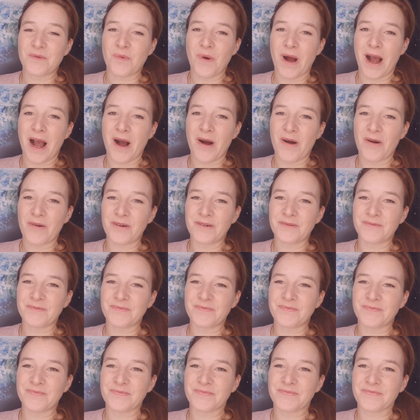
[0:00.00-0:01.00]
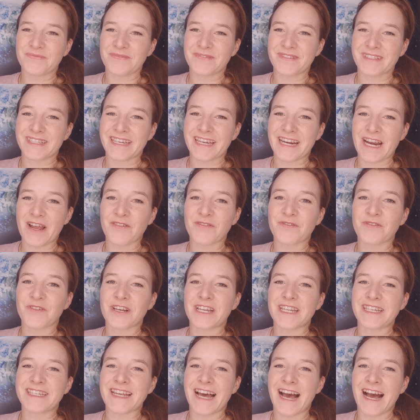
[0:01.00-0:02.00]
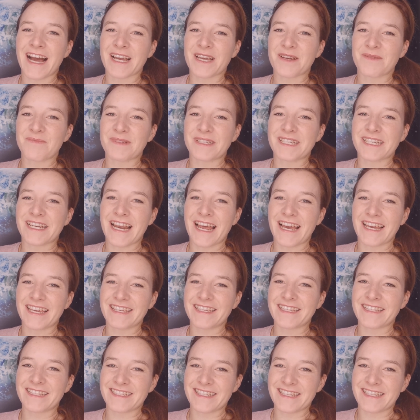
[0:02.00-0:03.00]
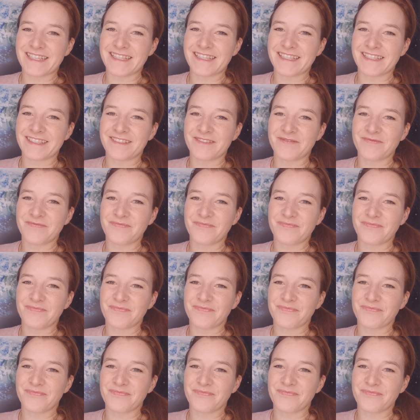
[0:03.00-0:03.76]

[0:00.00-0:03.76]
wow, kraftvolle Tage mit Gleichgesinnten